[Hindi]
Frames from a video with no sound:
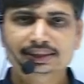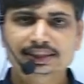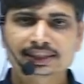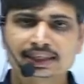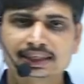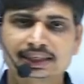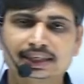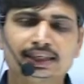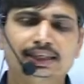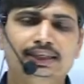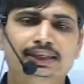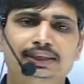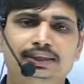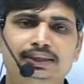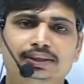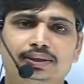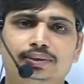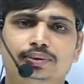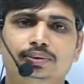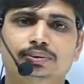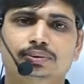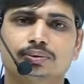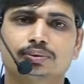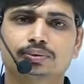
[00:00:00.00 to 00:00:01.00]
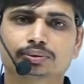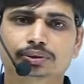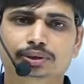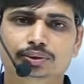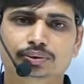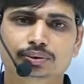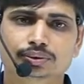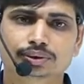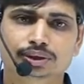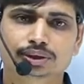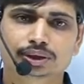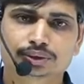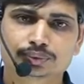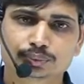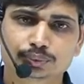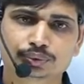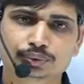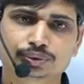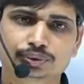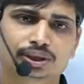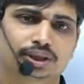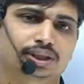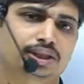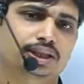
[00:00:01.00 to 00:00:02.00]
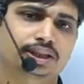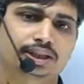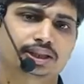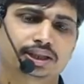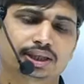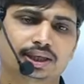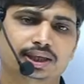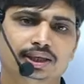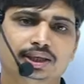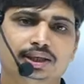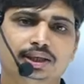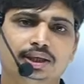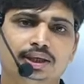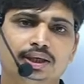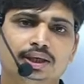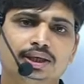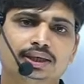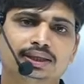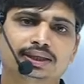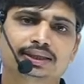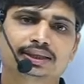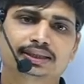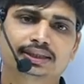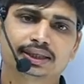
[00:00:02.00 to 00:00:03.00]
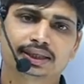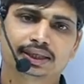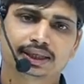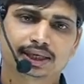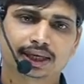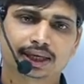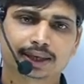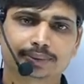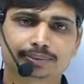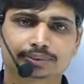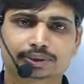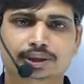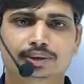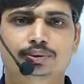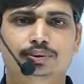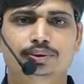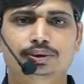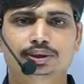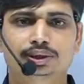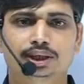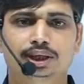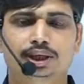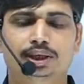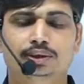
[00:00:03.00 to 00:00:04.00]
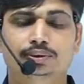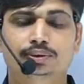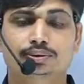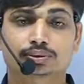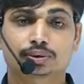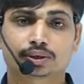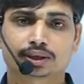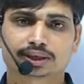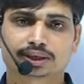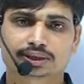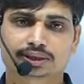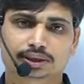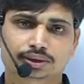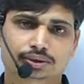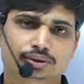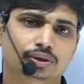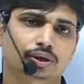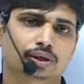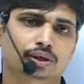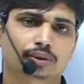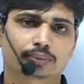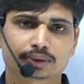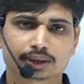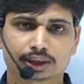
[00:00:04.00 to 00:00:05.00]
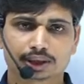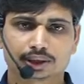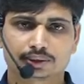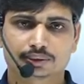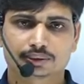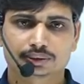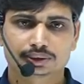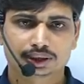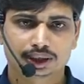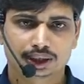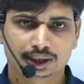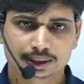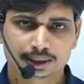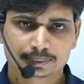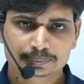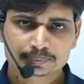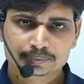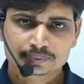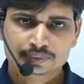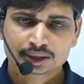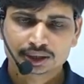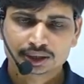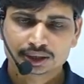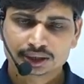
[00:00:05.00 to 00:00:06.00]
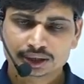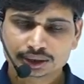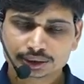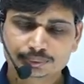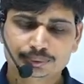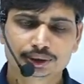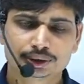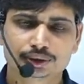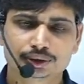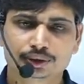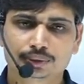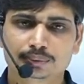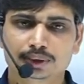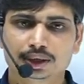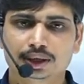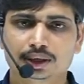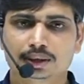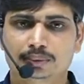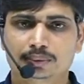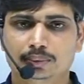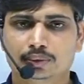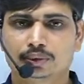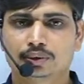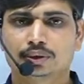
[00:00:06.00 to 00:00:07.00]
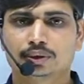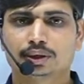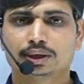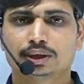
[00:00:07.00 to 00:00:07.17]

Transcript: रिलेटेड कौन कौन से क्वेश्चन पूछे जाते हैं कितने टाइप्स के होते हैं उसको कैसे सॉल्व करना होता है इस वीडियो में हम लोग